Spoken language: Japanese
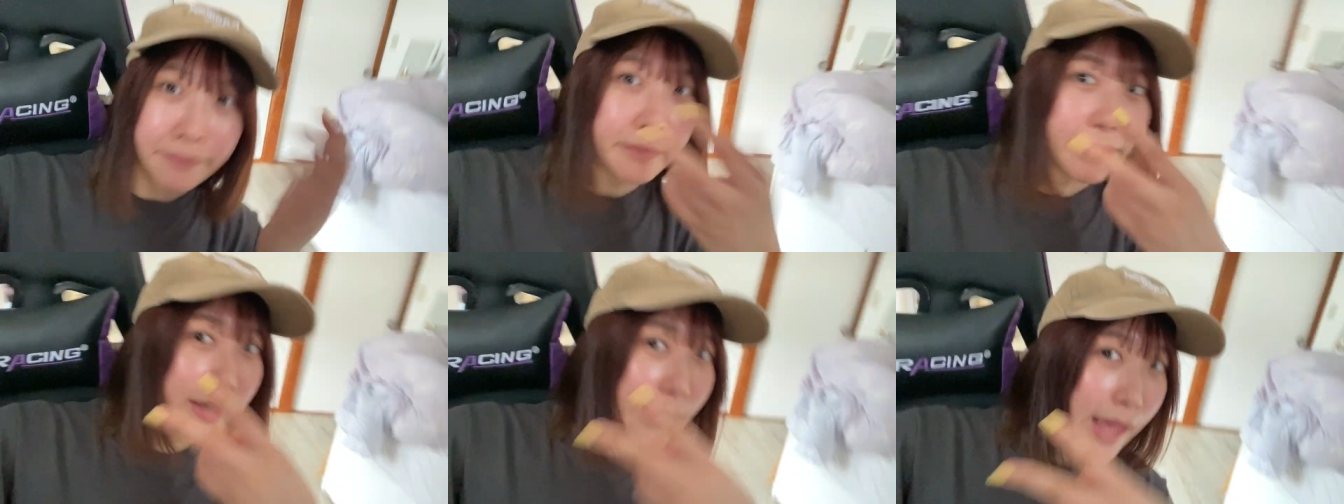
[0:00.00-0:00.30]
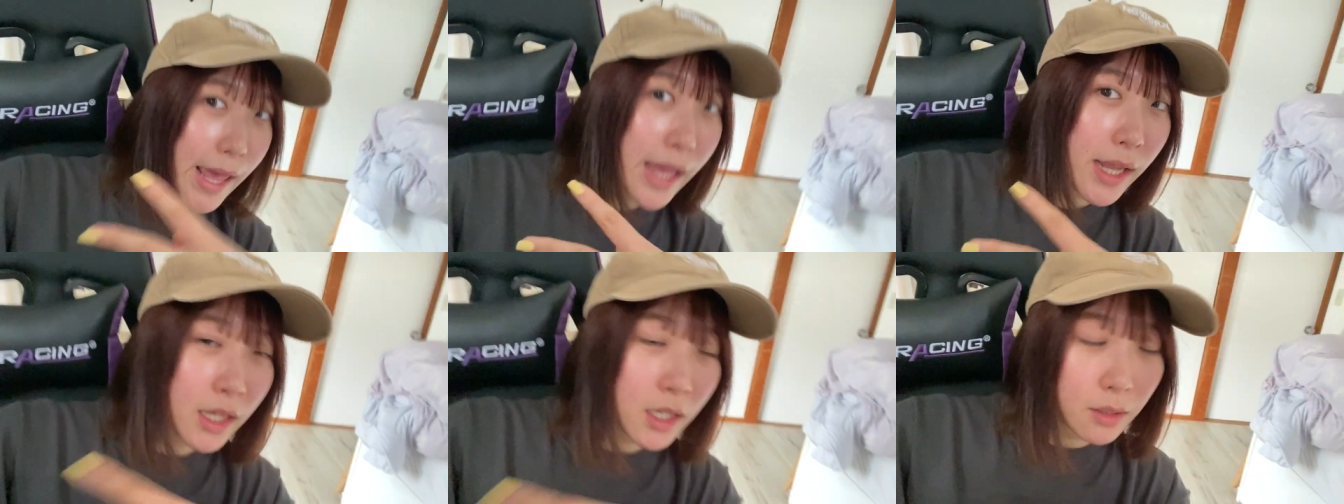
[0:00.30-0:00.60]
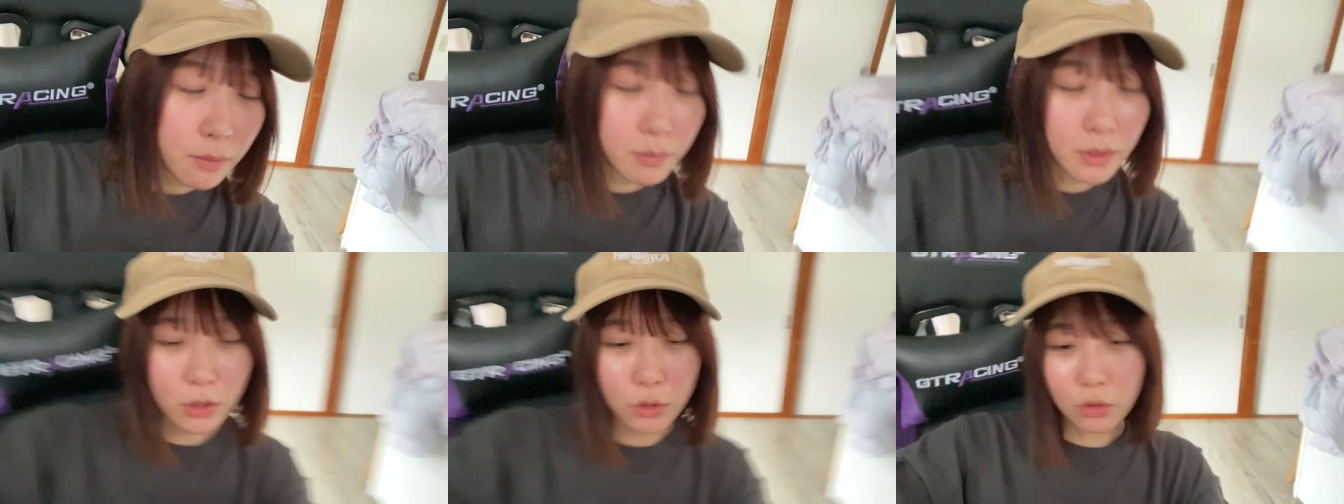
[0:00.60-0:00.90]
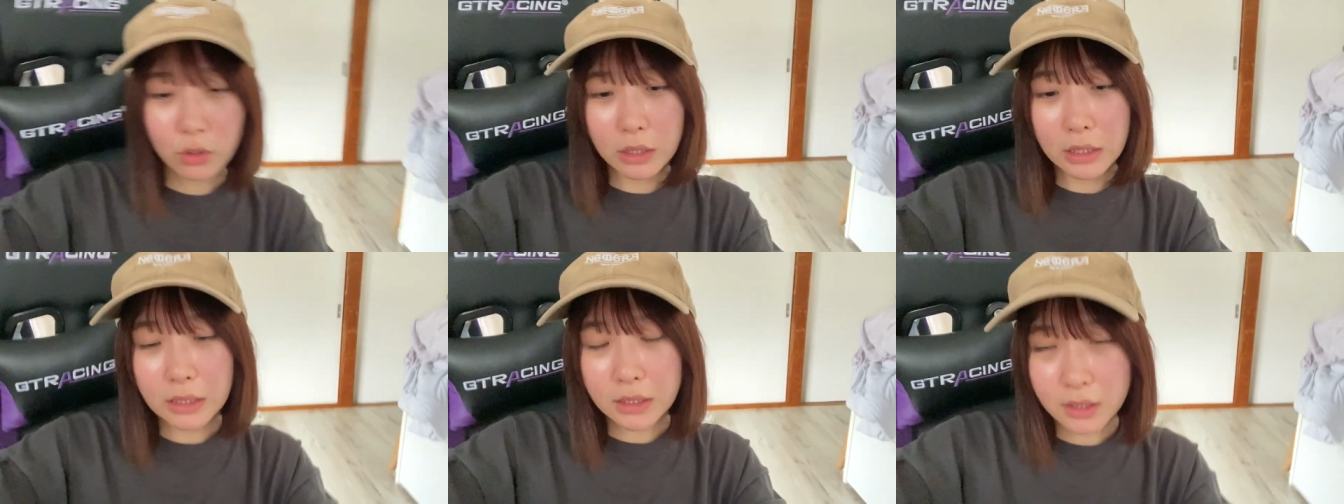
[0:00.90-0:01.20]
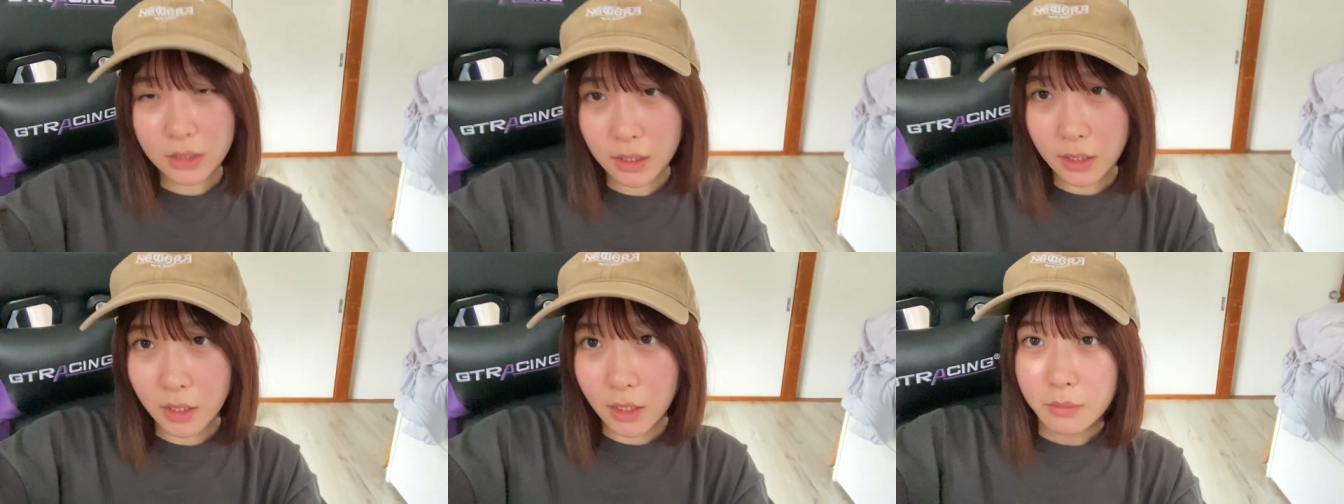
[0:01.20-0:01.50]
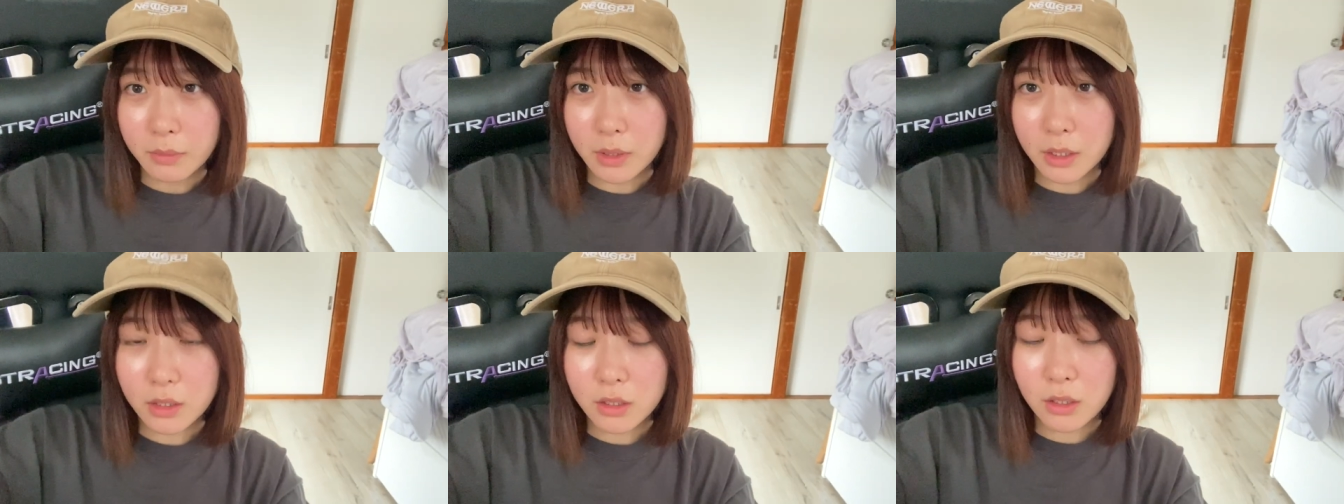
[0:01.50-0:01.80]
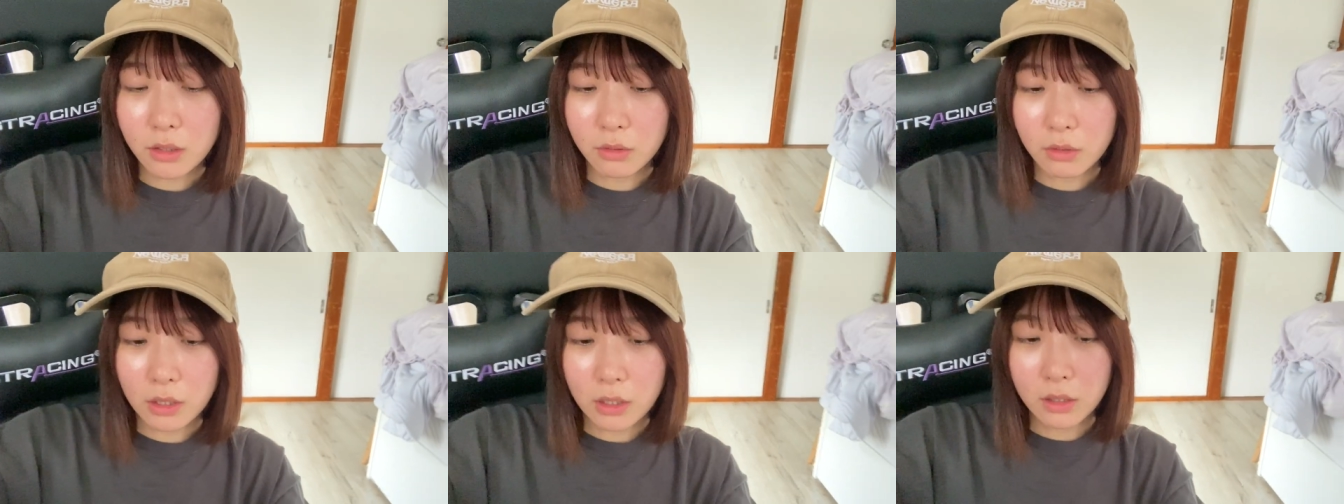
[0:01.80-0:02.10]
イェーイ。まあそんな感じで、皆
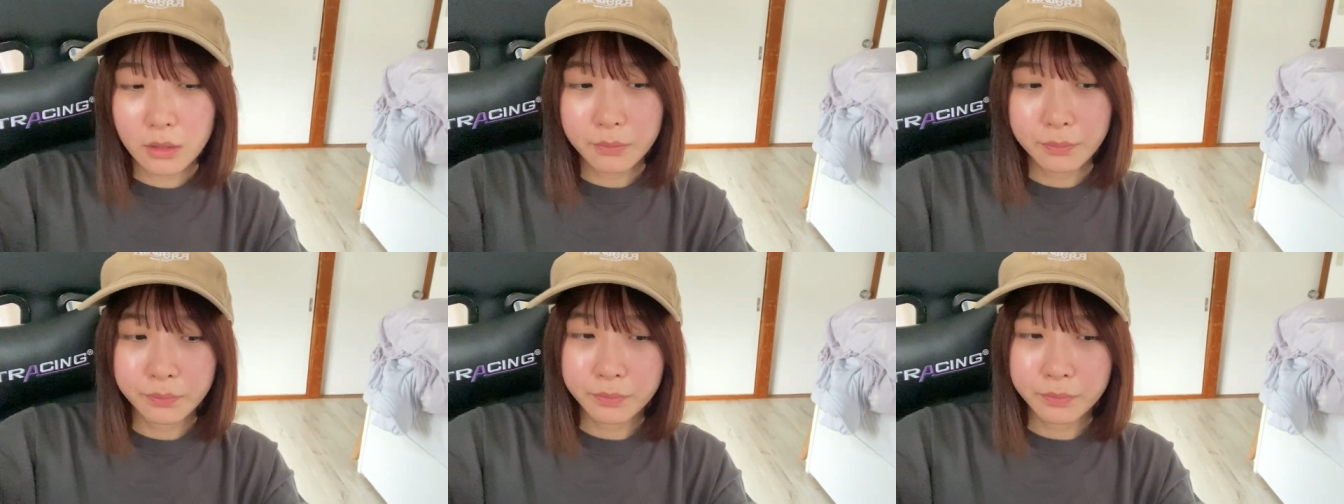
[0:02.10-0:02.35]
さんは